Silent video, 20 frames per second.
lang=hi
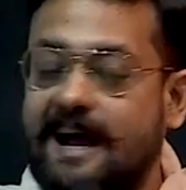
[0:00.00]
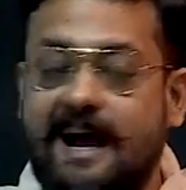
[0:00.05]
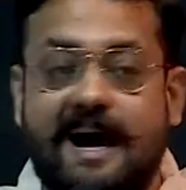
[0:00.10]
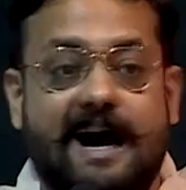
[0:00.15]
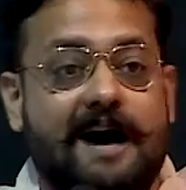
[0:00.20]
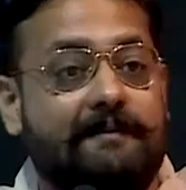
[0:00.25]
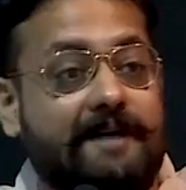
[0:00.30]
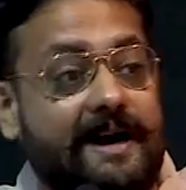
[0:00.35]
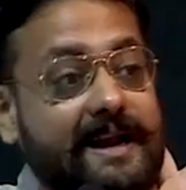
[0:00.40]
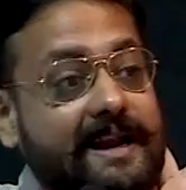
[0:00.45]

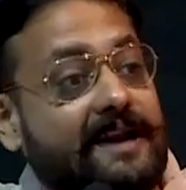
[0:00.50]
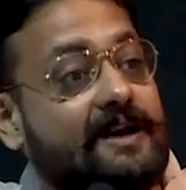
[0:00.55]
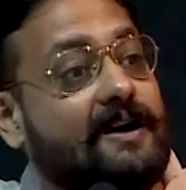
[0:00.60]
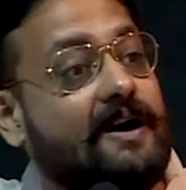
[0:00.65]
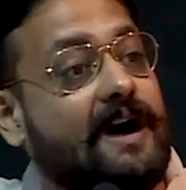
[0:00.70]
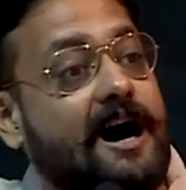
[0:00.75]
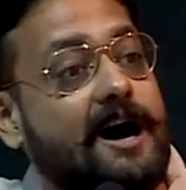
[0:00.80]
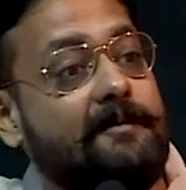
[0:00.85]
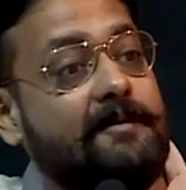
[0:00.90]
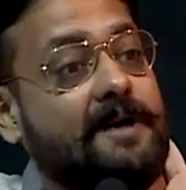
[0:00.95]
हमारे
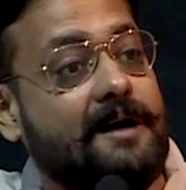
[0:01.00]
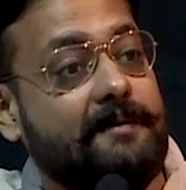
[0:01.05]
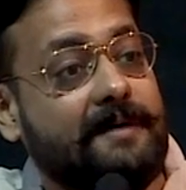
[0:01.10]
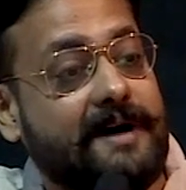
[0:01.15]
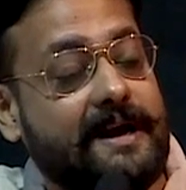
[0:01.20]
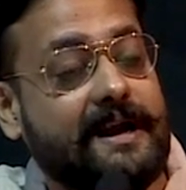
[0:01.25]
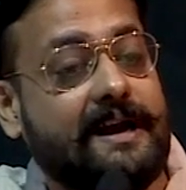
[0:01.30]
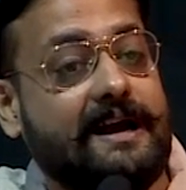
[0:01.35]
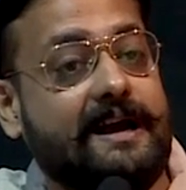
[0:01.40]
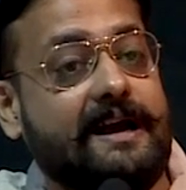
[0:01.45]
ख्वाब
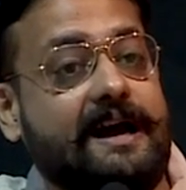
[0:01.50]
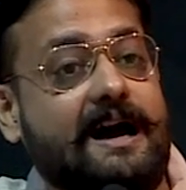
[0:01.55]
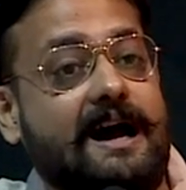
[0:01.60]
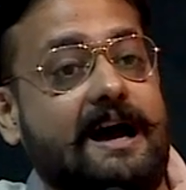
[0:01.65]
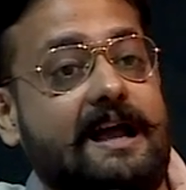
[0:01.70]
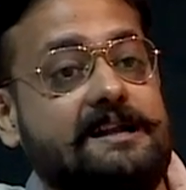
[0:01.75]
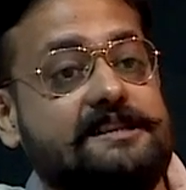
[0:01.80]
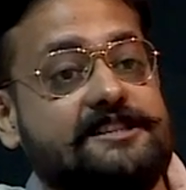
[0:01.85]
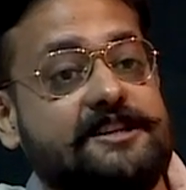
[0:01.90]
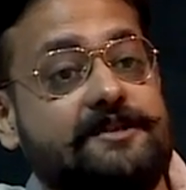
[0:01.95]
हमारे
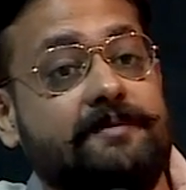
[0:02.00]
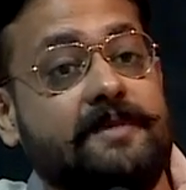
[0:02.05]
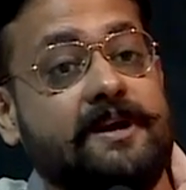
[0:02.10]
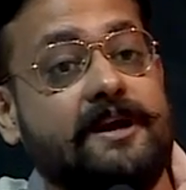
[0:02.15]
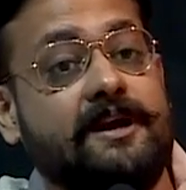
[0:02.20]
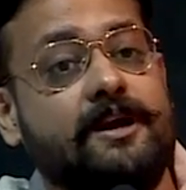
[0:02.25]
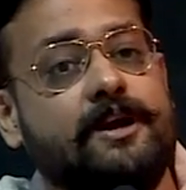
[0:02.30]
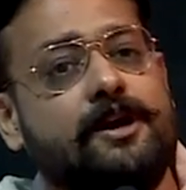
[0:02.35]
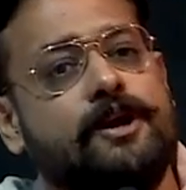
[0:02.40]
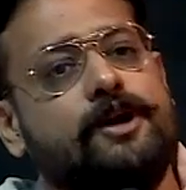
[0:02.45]
ख्याल
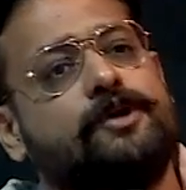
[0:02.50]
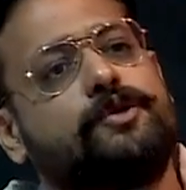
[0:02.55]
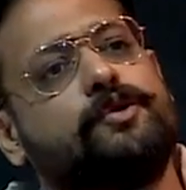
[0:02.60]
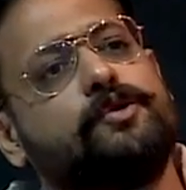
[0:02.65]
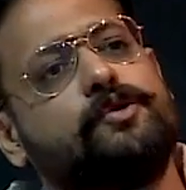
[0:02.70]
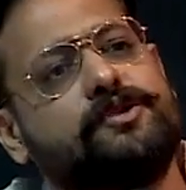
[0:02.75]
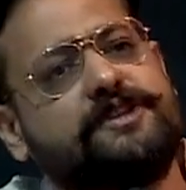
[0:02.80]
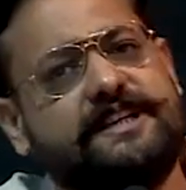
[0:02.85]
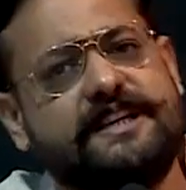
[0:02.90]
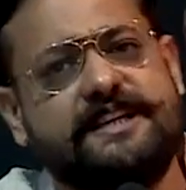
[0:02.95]
जिनमें
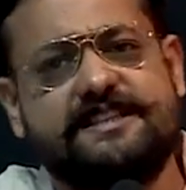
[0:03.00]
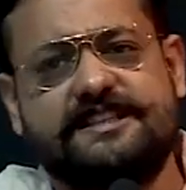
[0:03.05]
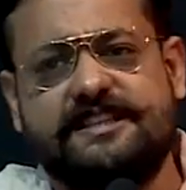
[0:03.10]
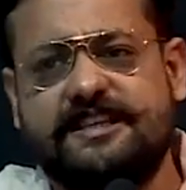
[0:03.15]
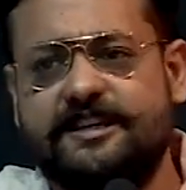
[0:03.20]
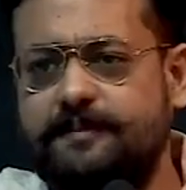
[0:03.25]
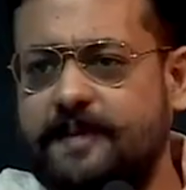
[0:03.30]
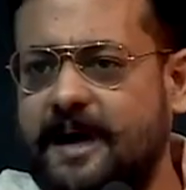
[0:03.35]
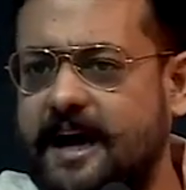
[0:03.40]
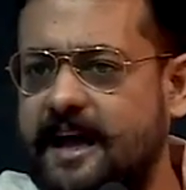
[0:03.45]
टूटती
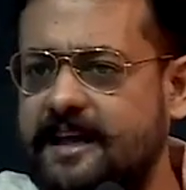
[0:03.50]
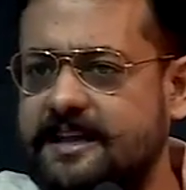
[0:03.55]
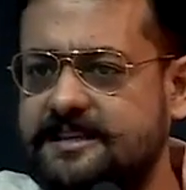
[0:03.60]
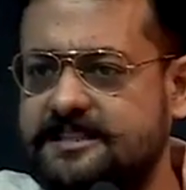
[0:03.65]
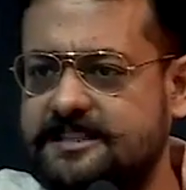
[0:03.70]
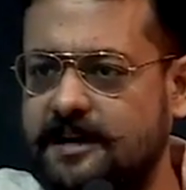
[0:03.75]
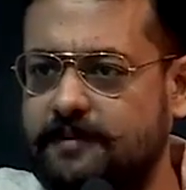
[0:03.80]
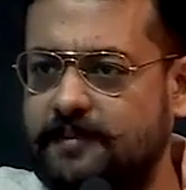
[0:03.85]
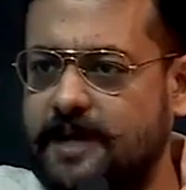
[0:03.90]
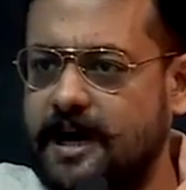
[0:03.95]
सीमाएं
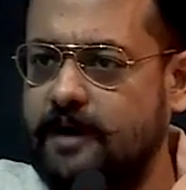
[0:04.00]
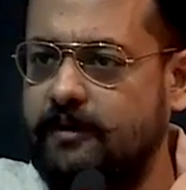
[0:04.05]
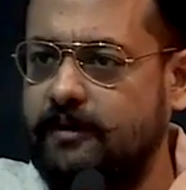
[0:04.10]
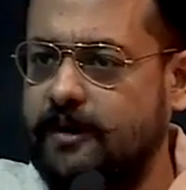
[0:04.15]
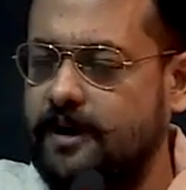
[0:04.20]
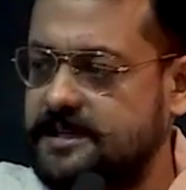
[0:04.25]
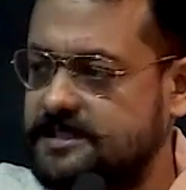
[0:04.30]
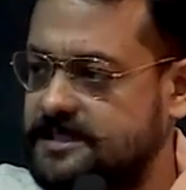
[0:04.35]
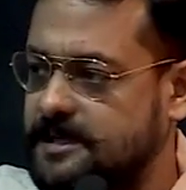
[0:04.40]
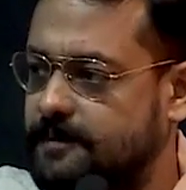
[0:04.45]
संभव
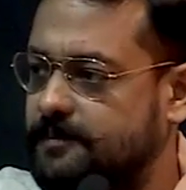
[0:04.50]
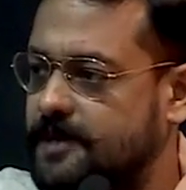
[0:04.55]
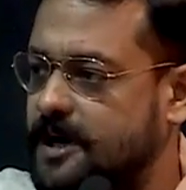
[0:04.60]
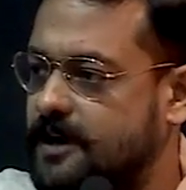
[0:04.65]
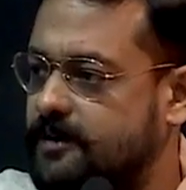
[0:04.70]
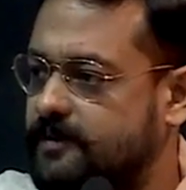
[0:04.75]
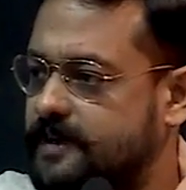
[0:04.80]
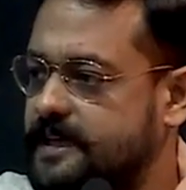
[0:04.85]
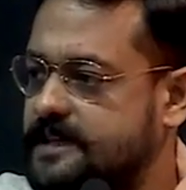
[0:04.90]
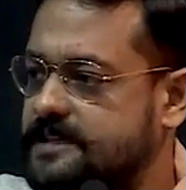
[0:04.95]
और संभव
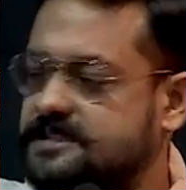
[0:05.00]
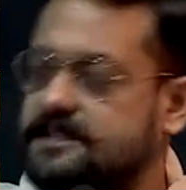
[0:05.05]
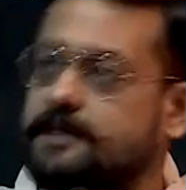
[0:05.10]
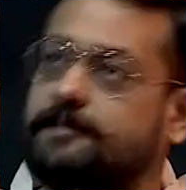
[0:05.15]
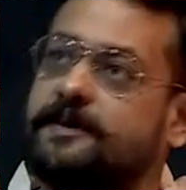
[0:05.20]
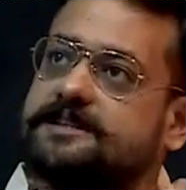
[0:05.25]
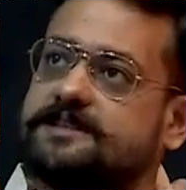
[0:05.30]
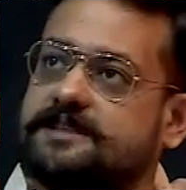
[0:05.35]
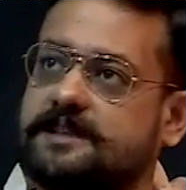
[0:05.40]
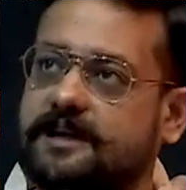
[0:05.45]
की
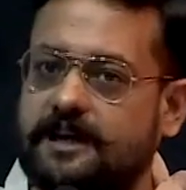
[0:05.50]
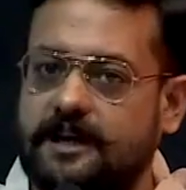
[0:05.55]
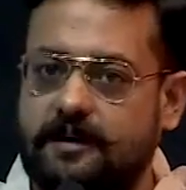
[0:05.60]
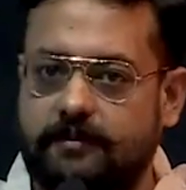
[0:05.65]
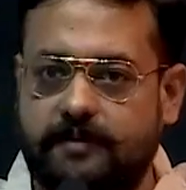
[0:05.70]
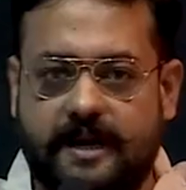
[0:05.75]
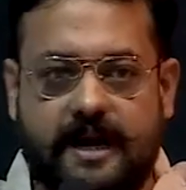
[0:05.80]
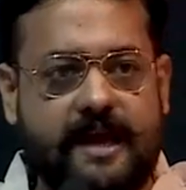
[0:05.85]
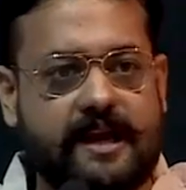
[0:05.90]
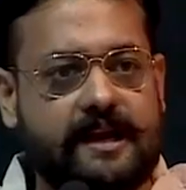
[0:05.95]
समस्त
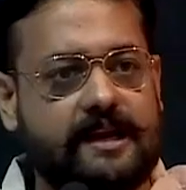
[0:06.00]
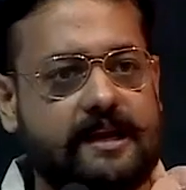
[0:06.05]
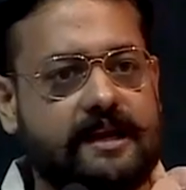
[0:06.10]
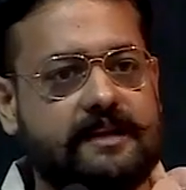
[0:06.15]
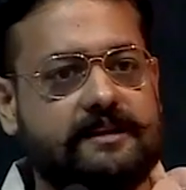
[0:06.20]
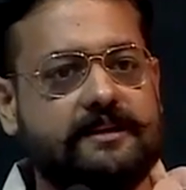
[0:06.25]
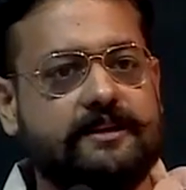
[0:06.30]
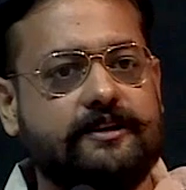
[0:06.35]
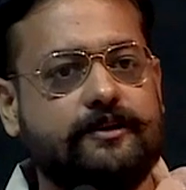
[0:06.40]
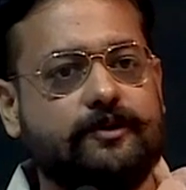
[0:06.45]
कल्पनाएं
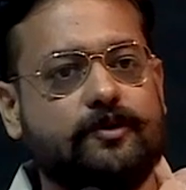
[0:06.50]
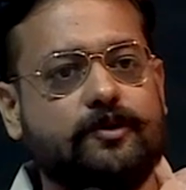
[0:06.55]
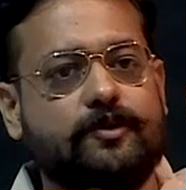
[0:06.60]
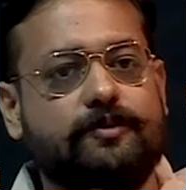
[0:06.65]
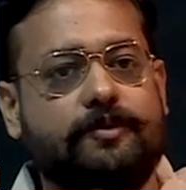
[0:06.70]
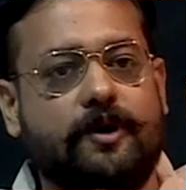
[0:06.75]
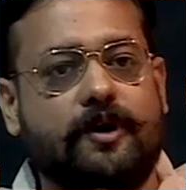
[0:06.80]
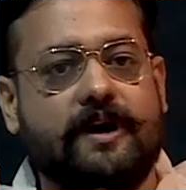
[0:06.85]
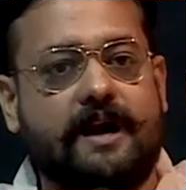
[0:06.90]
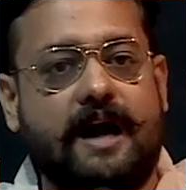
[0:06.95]
लेती
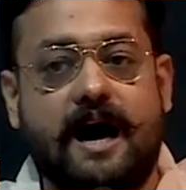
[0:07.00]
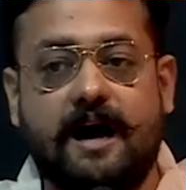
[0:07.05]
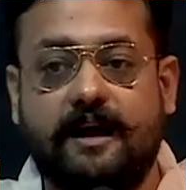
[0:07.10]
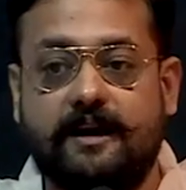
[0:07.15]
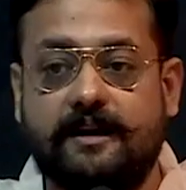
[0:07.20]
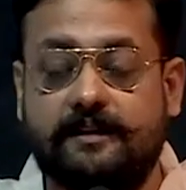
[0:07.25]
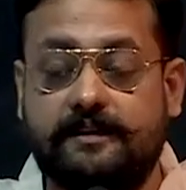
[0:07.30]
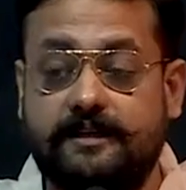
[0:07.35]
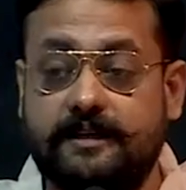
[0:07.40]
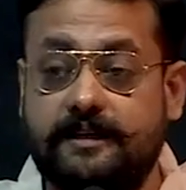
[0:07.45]
रूप और
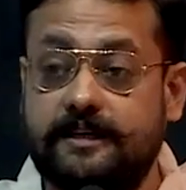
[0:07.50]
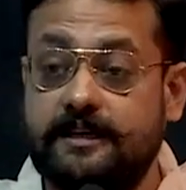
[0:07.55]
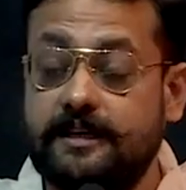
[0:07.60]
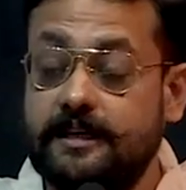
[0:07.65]
आकृति